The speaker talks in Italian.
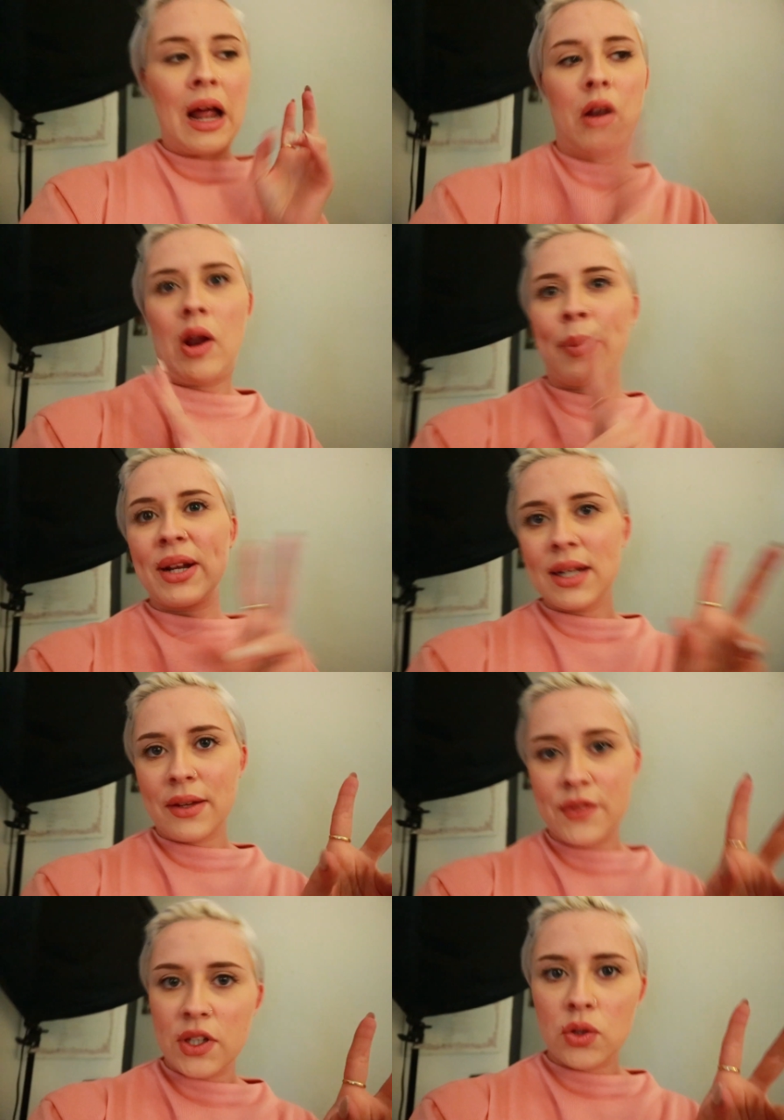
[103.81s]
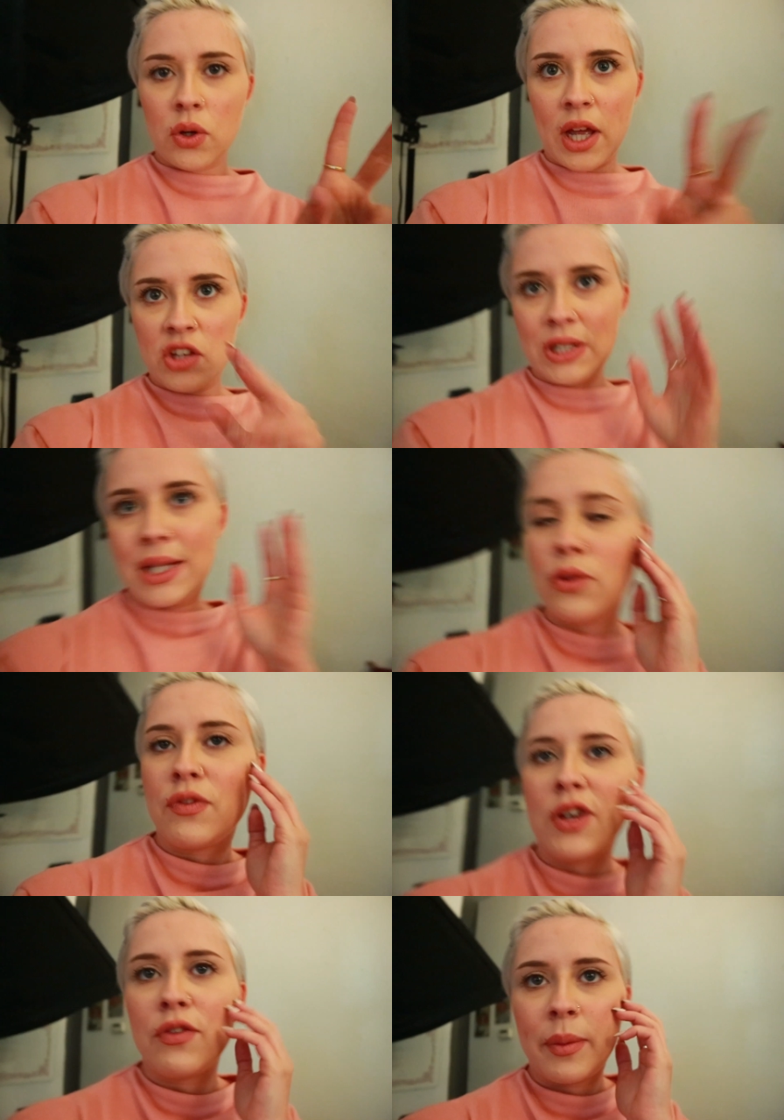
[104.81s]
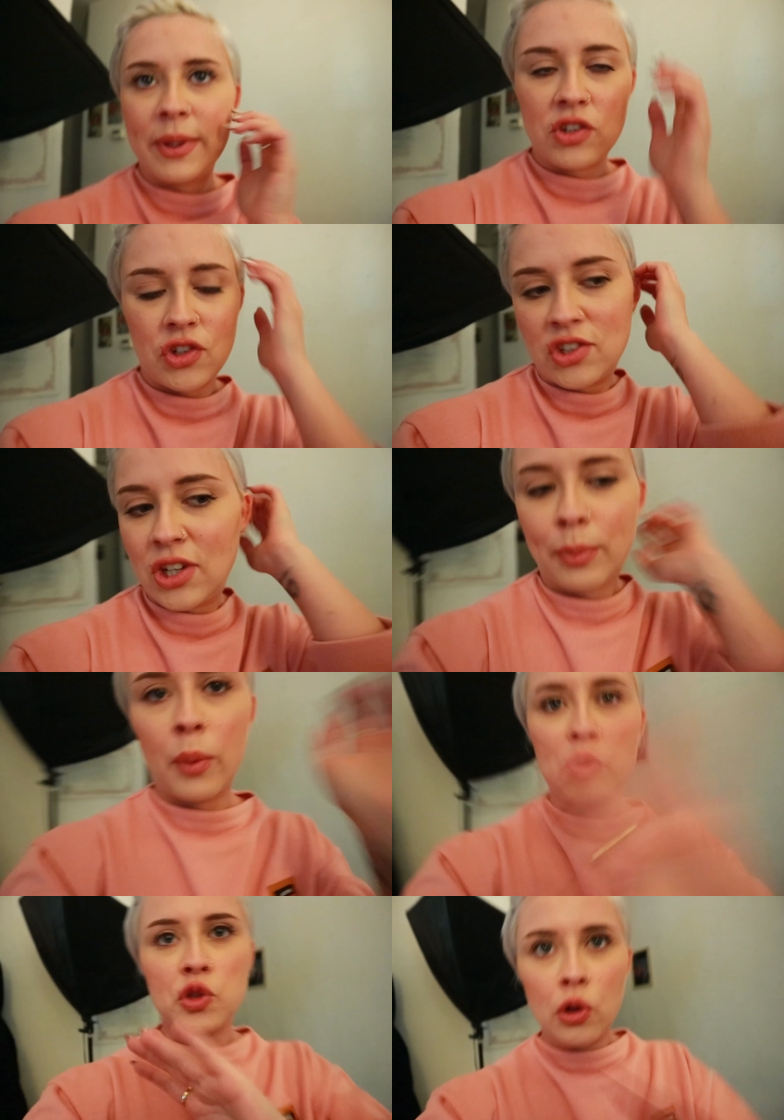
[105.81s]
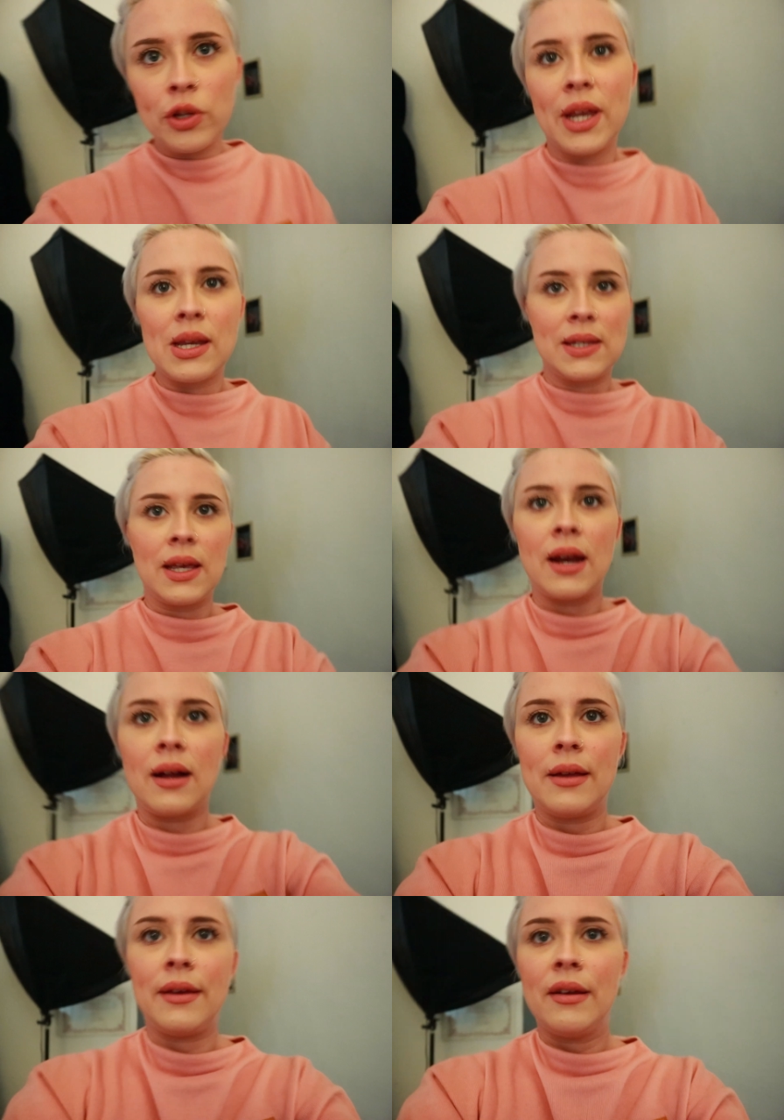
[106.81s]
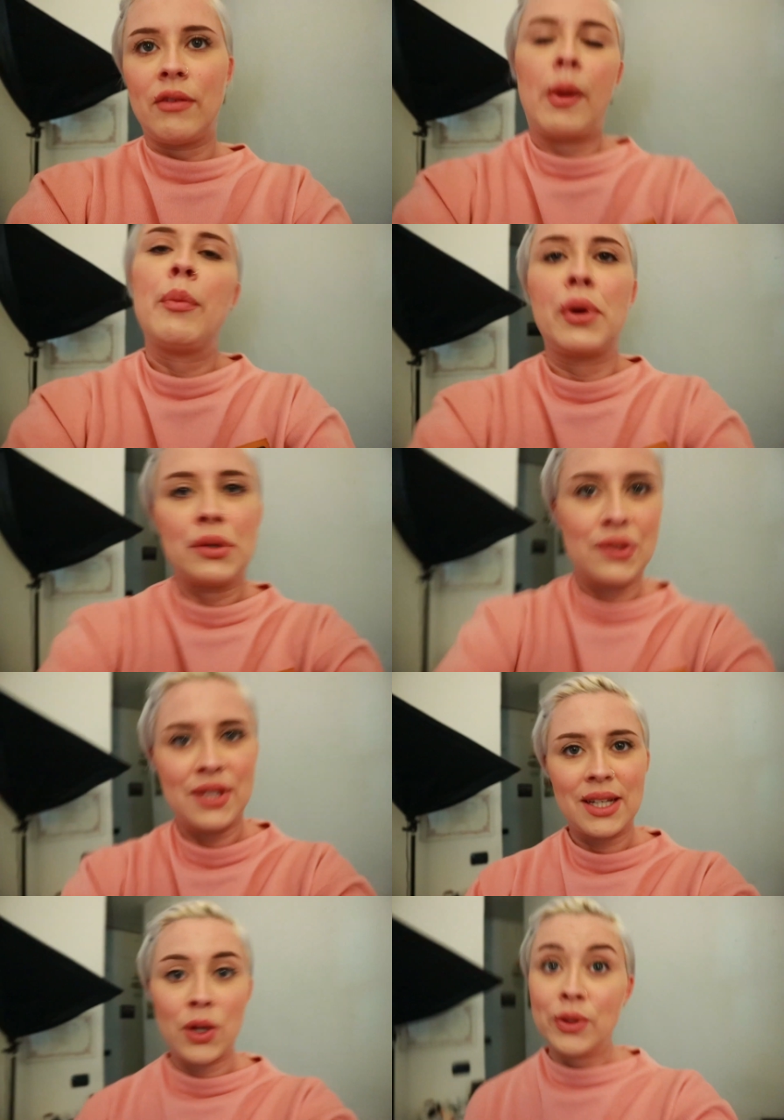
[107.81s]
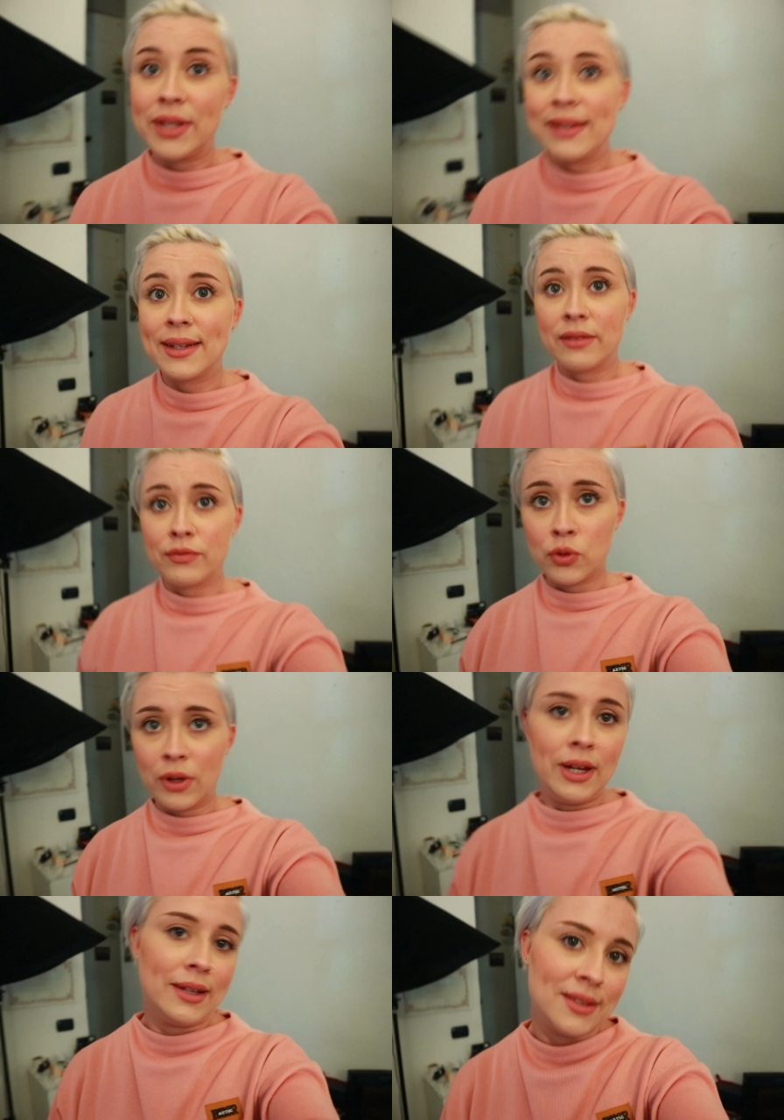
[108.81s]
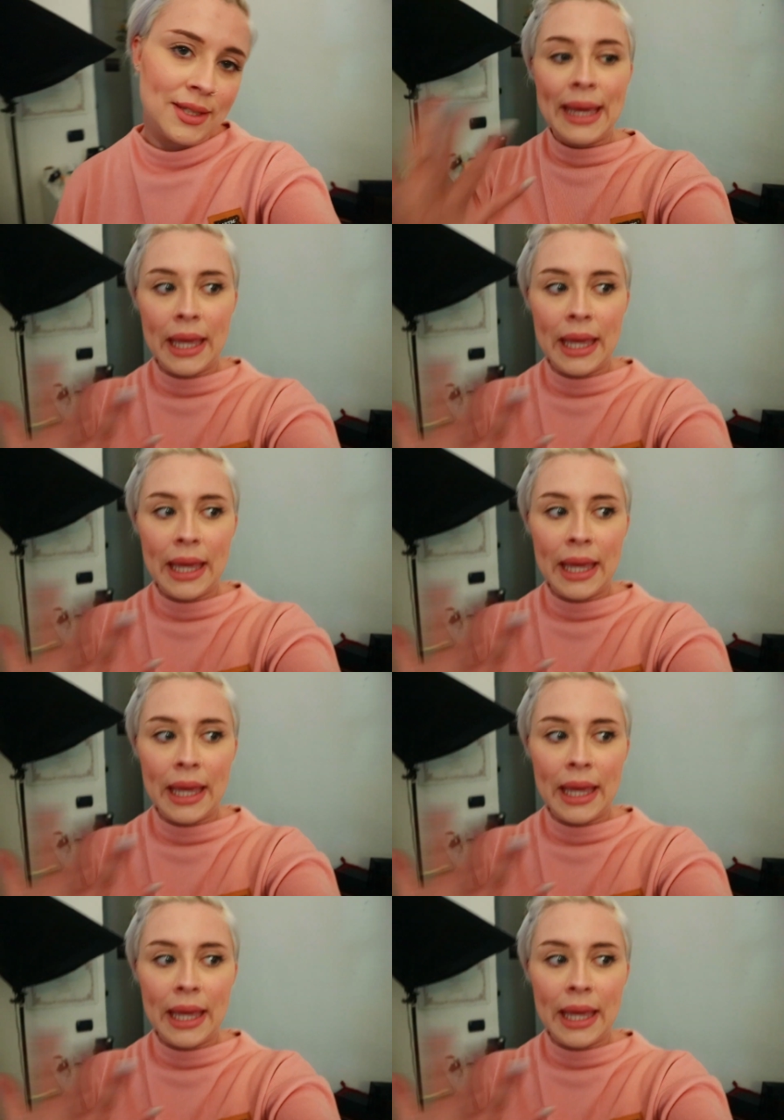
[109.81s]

Allora, a parte che Vito è già andato via ovviamente, cioè, c'era cioè, proprio solo ieri sera e vabbè, però sono stata contenta che tornasse.